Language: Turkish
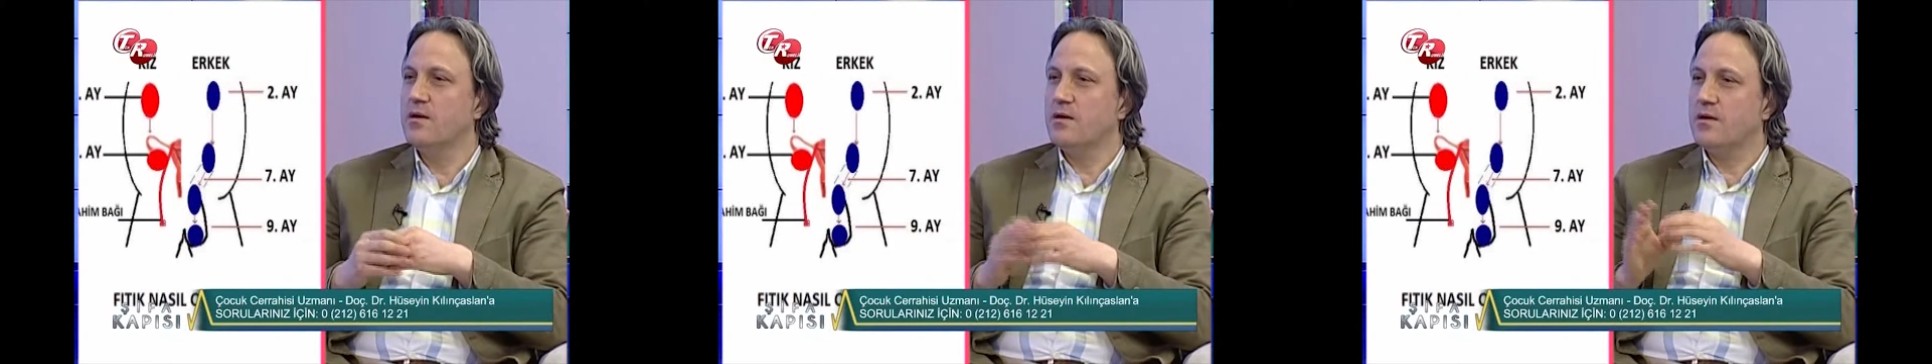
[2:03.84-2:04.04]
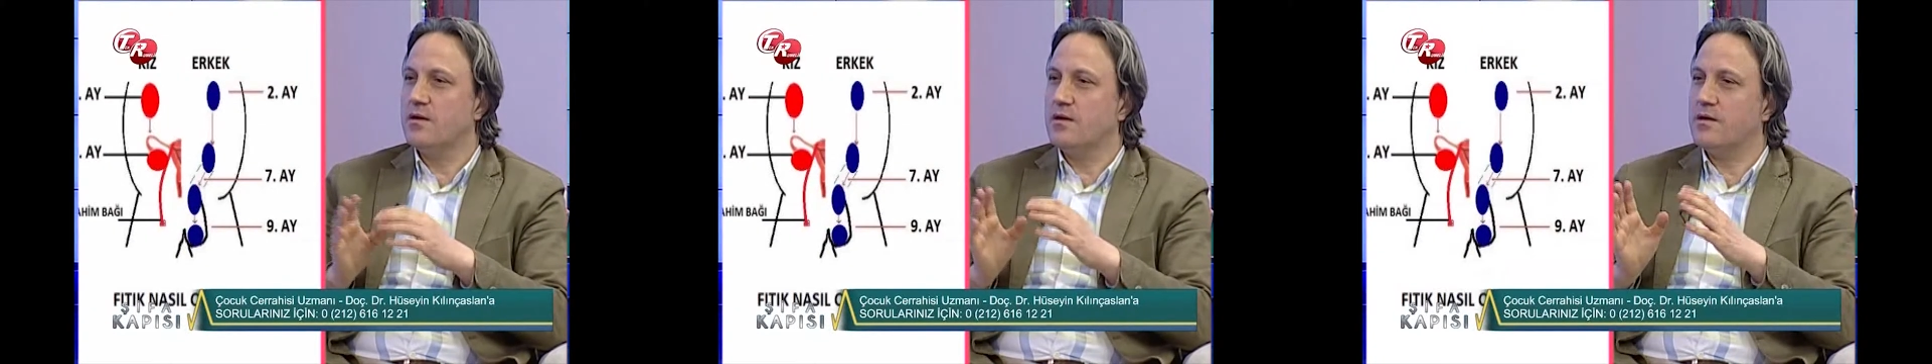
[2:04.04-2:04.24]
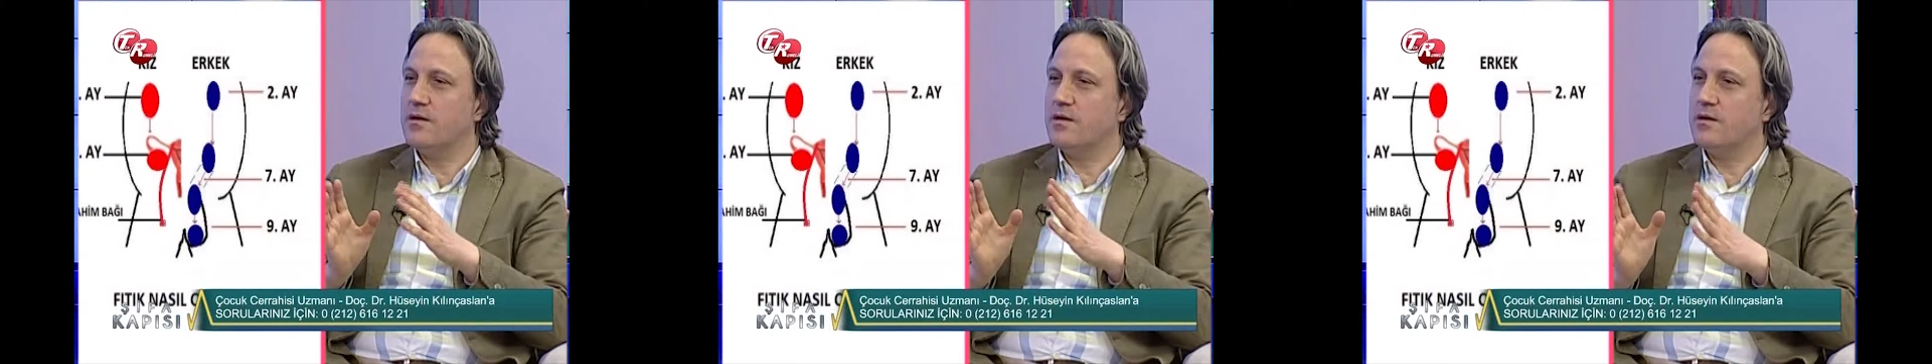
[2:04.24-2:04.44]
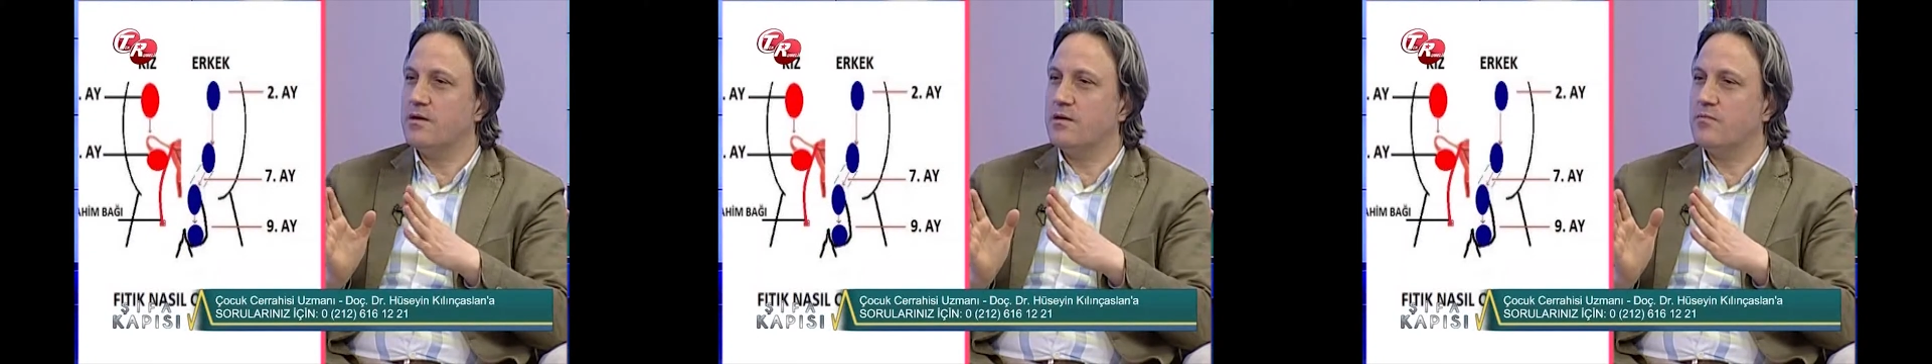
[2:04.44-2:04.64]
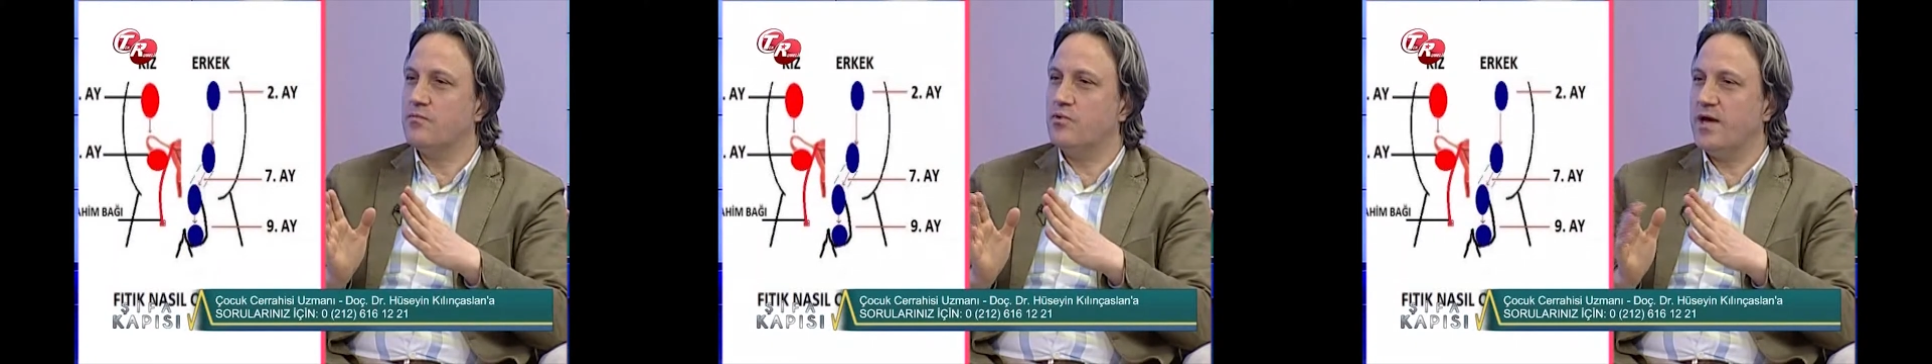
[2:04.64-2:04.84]

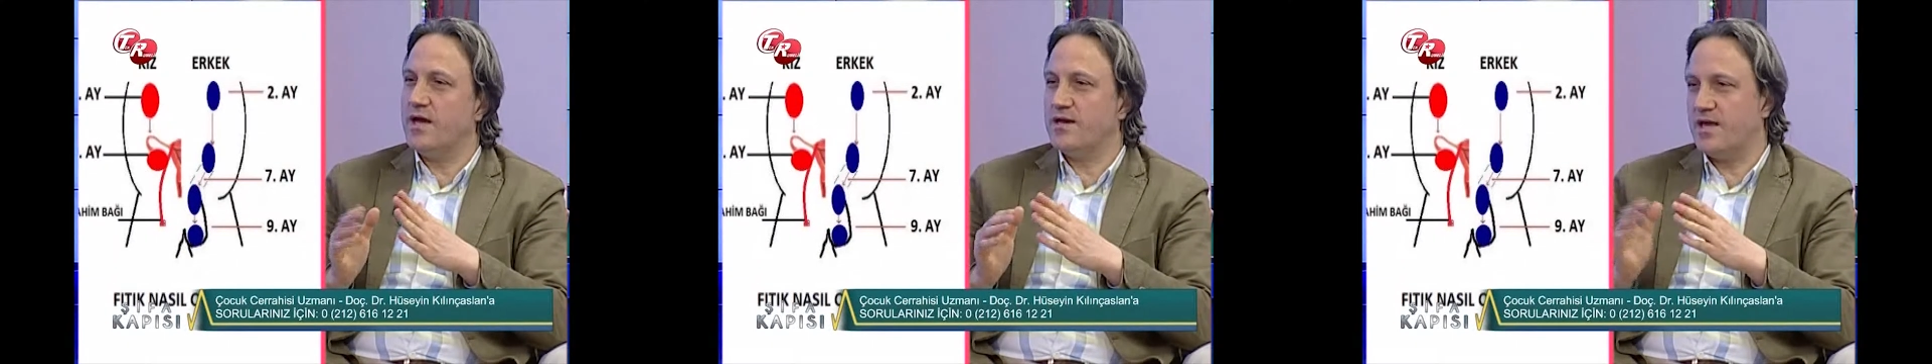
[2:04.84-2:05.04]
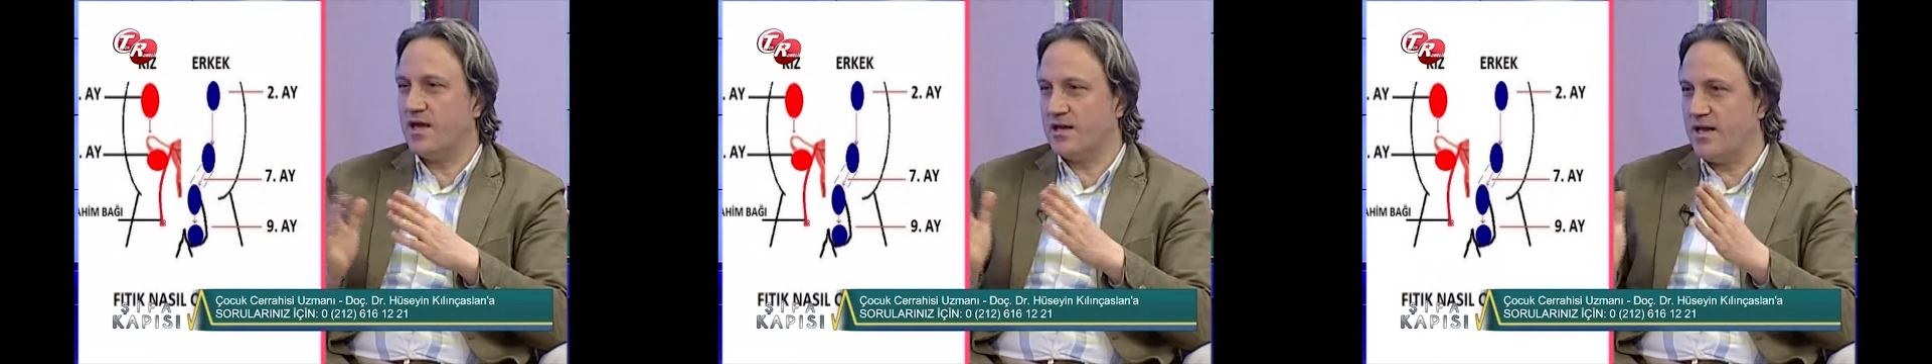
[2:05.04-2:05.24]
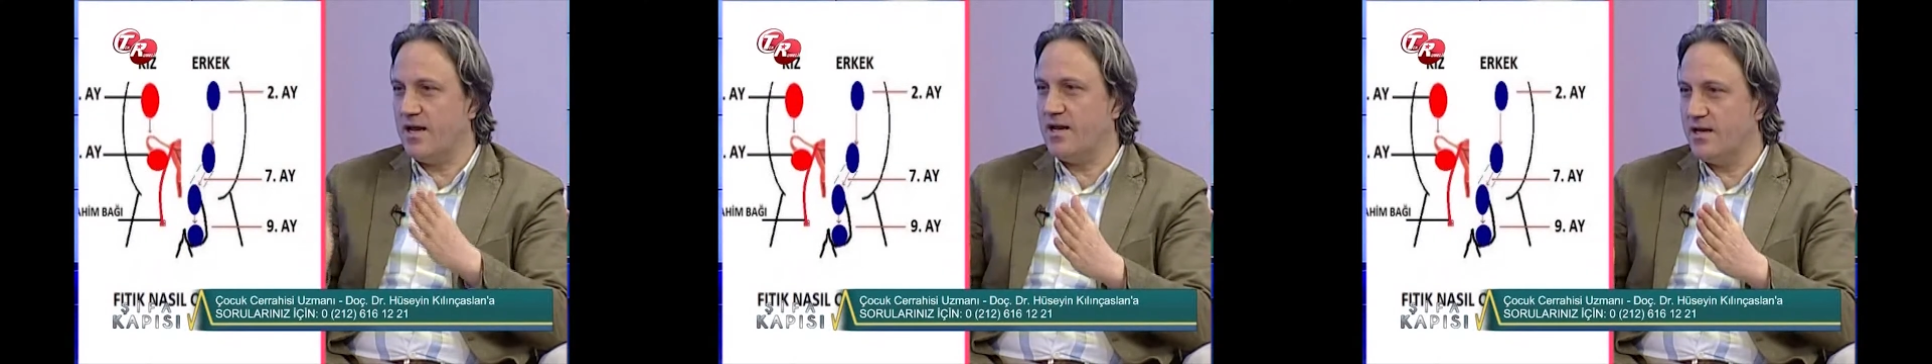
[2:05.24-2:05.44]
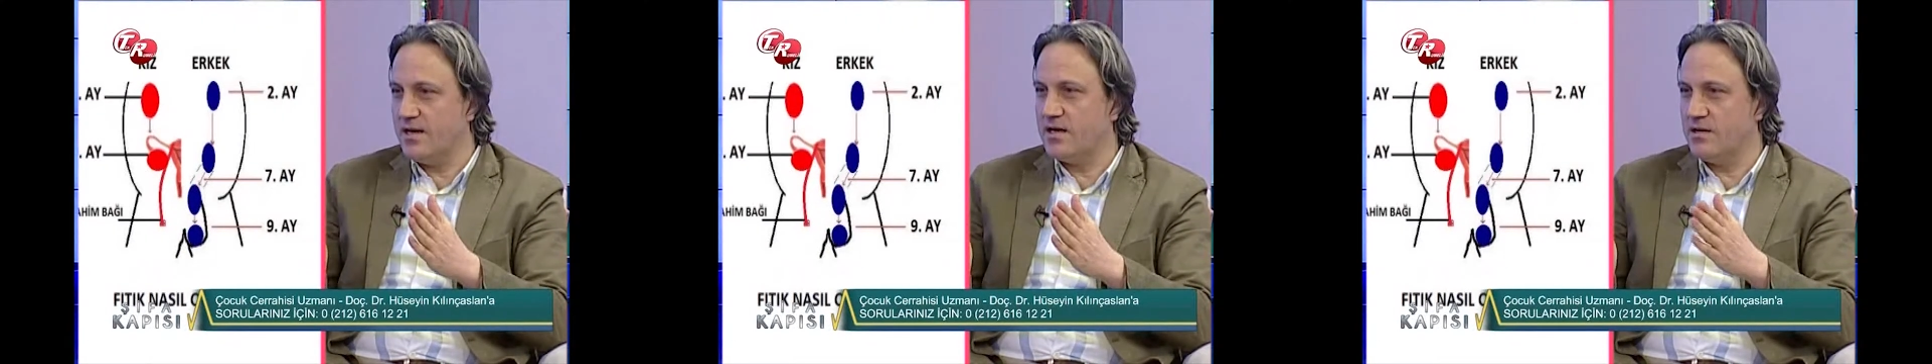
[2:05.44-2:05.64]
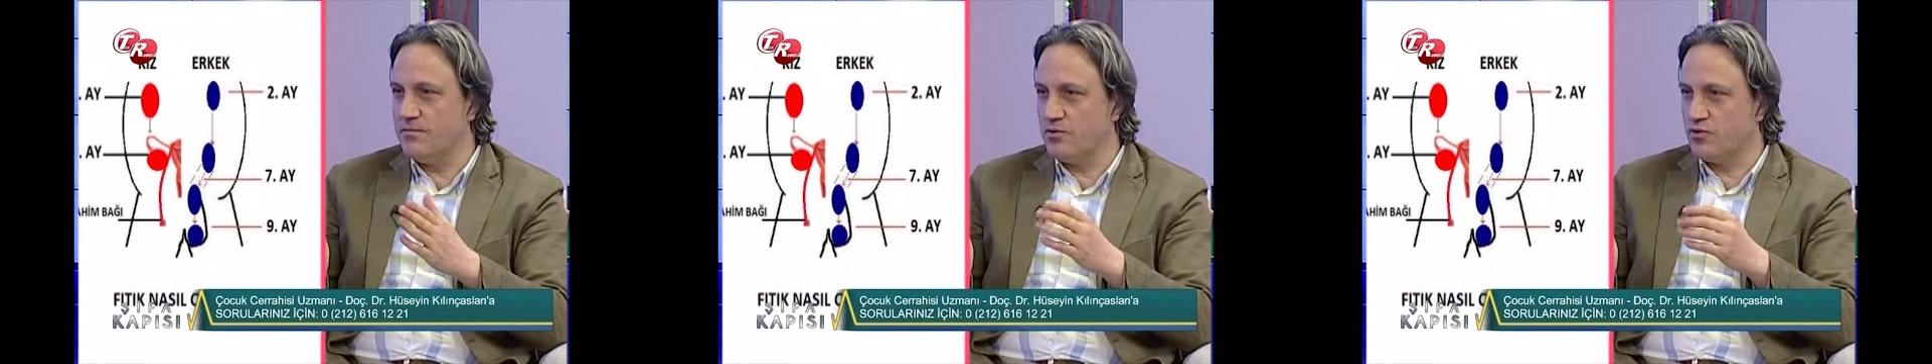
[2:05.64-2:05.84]
E, bu erkeklerle
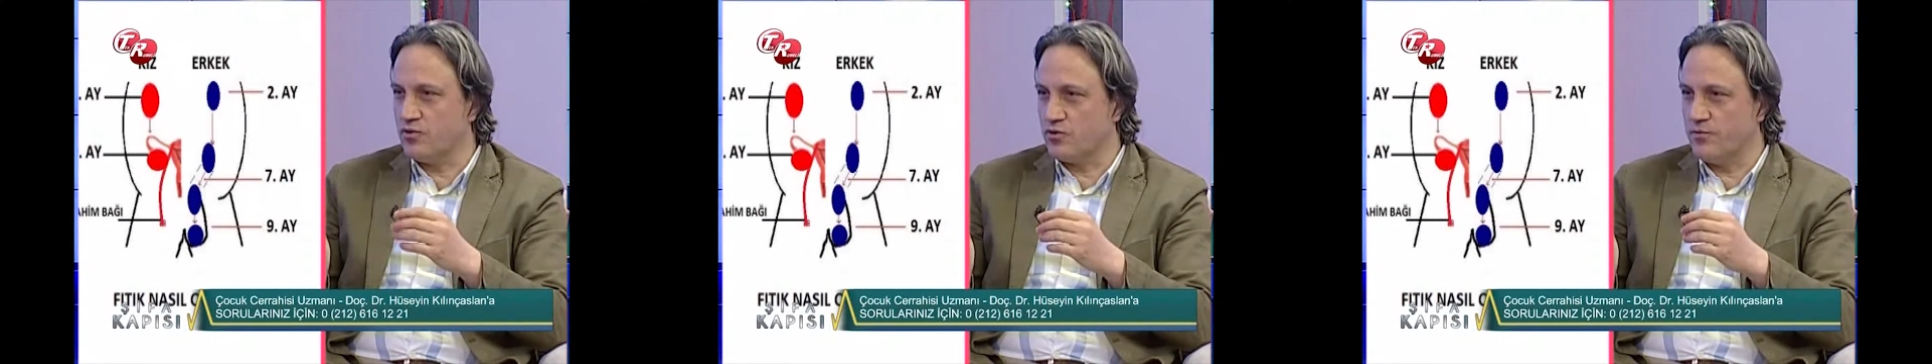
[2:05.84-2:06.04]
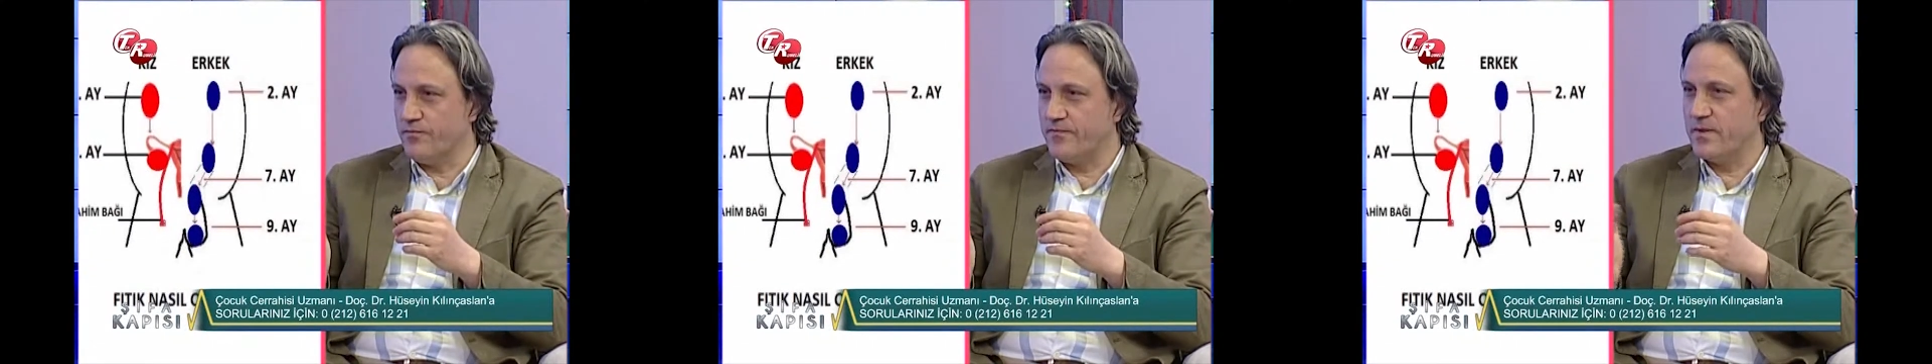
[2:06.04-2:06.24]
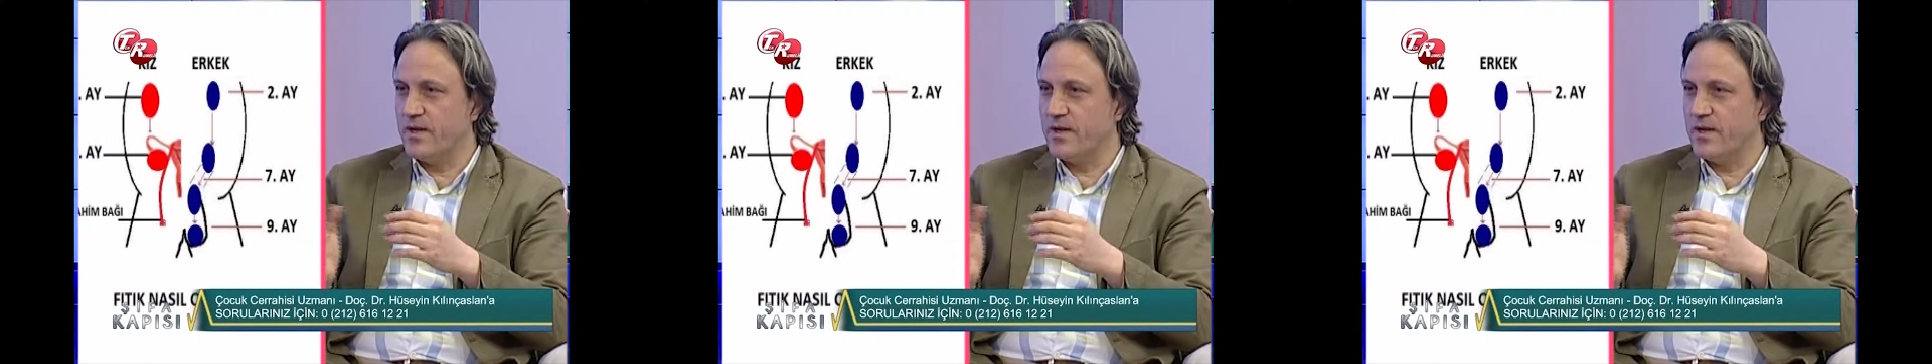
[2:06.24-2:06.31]
ilgili bir durum.